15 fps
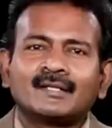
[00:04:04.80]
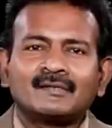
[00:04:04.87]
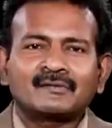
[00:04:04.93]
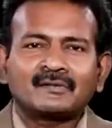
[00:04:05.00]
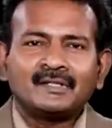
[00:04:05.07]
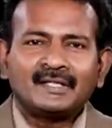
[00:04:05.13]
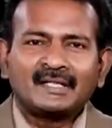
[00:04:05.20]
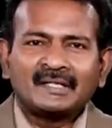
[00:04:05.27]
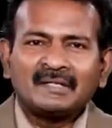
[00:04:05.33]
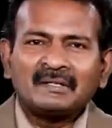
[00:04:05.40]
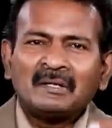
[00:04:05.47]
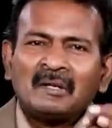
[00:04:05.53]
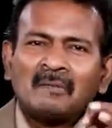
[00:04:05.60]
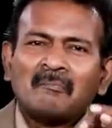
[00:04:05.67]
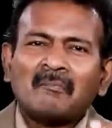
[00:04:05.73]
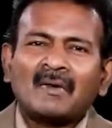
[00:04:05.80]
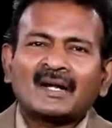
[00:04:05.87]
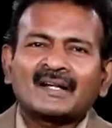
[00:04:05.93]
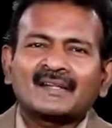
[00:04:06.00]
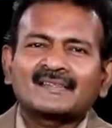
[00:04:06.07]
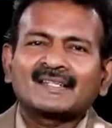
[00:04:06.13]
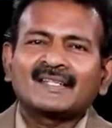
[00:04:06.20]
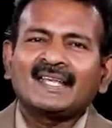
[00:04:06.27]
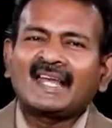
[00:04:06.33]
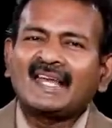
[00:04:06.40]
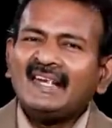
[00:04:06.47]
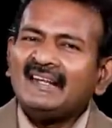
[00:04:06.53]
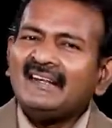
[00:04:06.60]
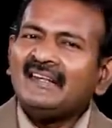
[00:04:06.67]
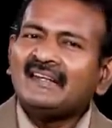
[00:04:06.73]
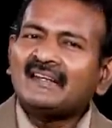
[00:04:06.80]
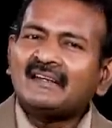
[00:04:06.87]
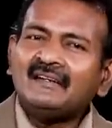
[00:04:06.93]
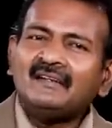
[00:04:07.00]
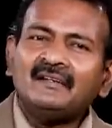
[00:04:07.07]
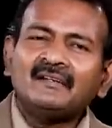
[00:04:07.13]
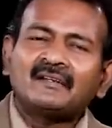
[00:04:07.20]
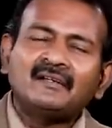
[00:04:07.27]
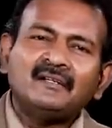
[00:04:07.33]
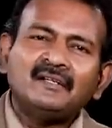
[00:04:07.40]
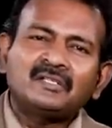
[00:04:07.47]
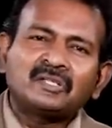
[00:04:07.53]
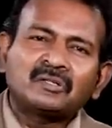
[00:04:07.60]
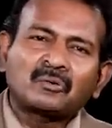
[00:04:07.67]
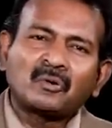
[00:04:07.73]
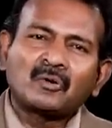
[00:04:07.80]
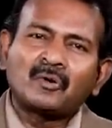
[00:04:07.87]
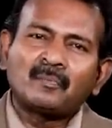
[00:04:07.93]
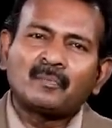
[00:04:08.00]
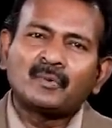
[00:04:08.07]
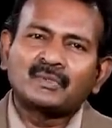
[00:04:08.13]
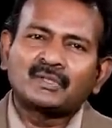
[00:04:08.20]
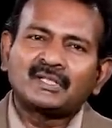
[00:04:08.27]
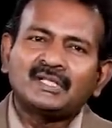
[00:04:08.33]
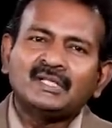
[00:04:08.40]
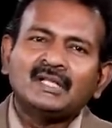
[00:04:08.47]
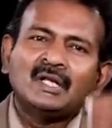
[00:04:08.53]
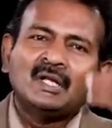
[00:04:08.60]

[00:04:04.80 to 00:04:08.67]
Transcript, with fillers: வந்தேன்னு சொல்லிட்டு மனசை கிளி கிளின்னு கிழிச்சு தொங்க போட்டு